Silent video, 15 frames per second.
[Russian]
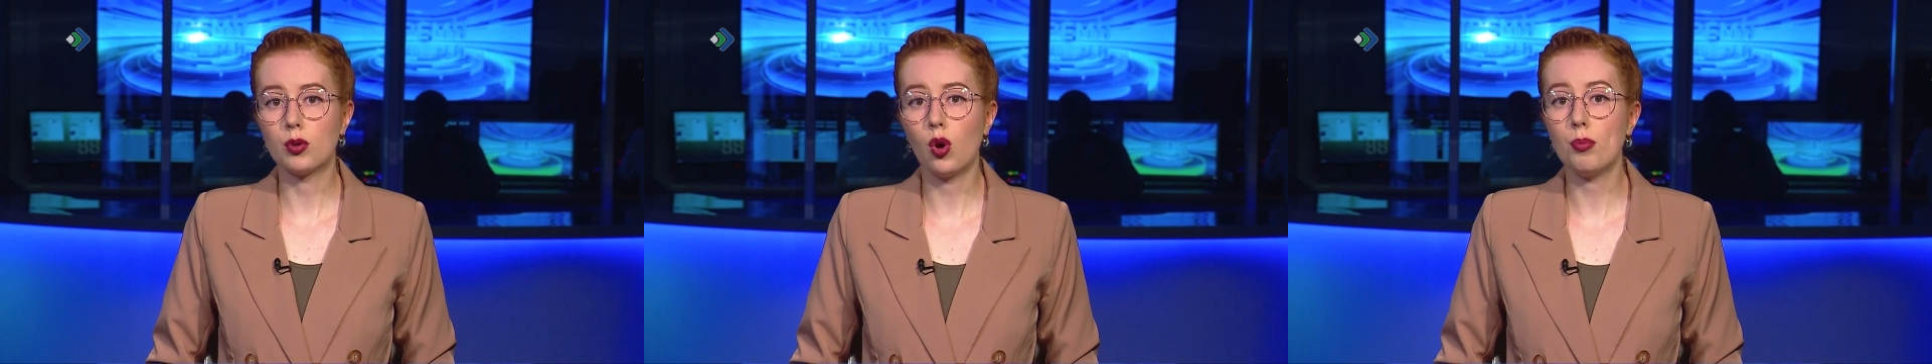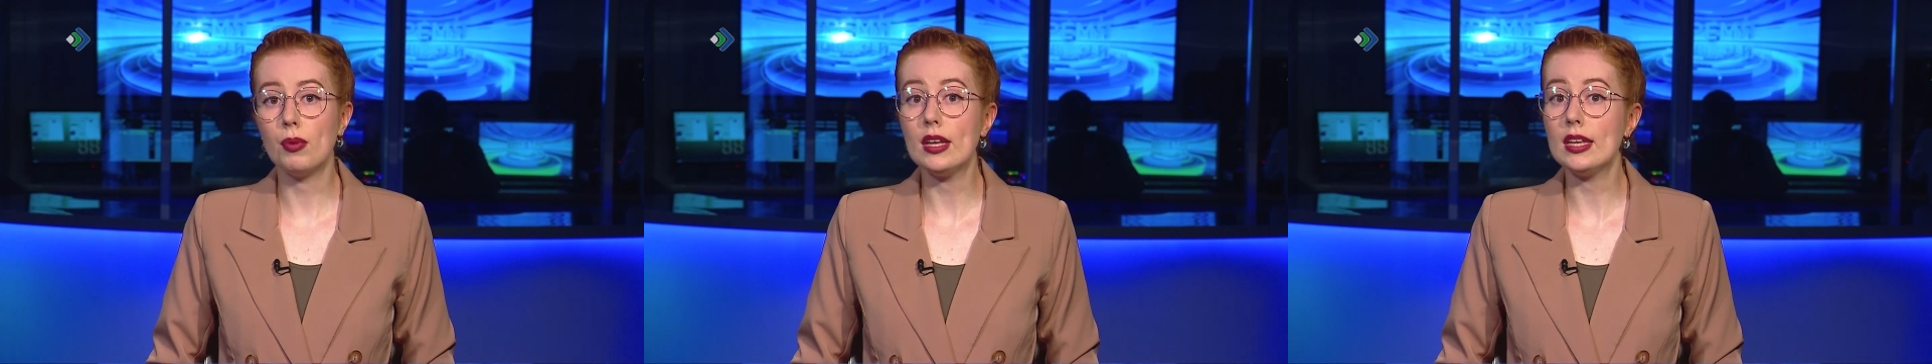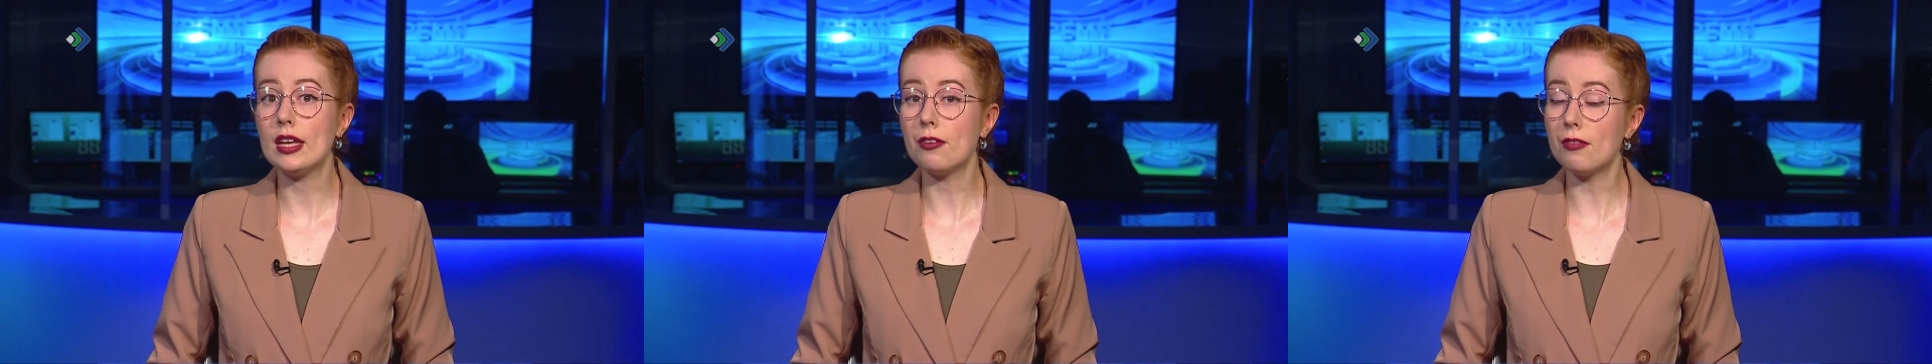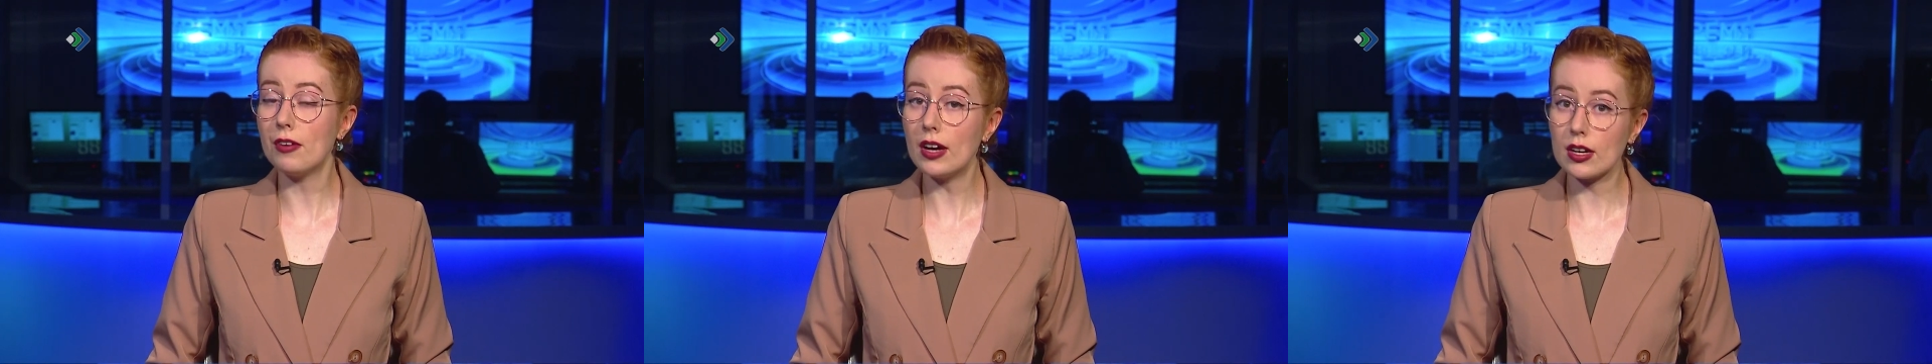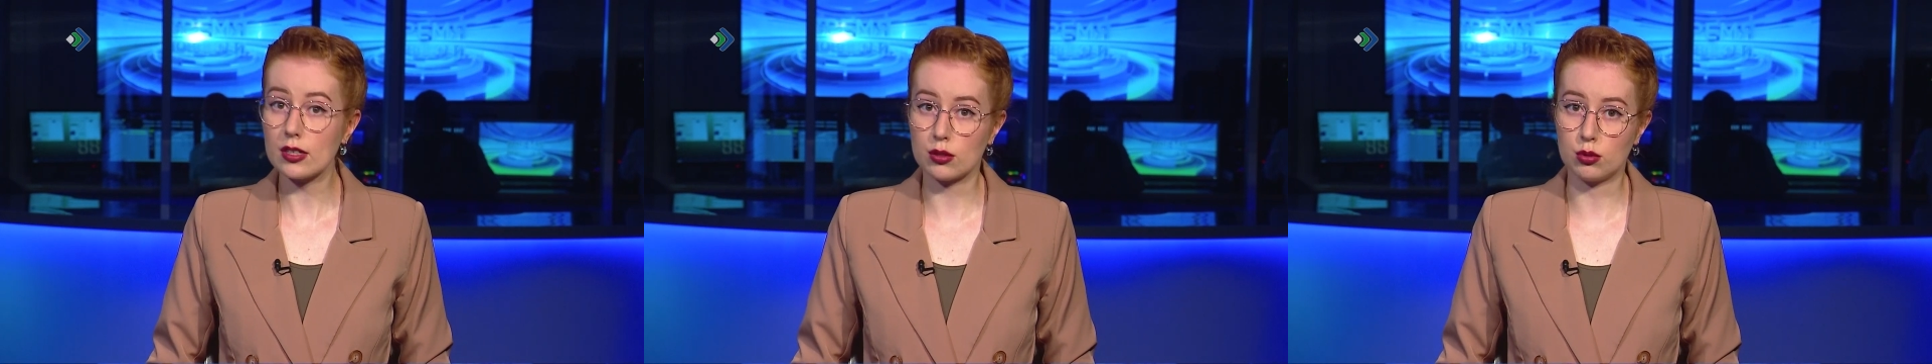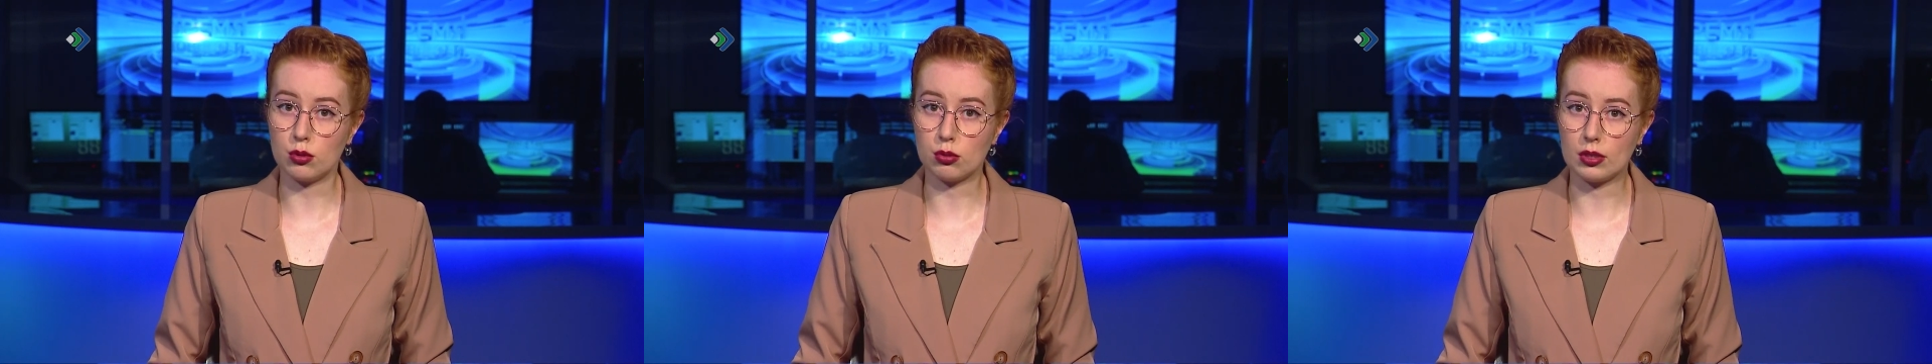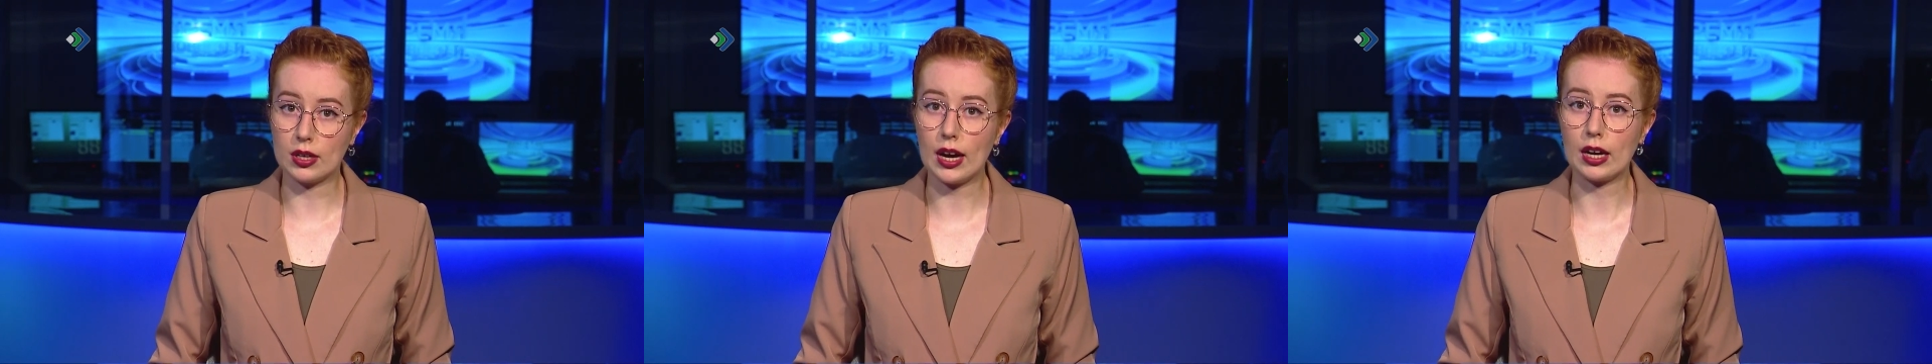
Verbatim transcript: в Коми не вырастут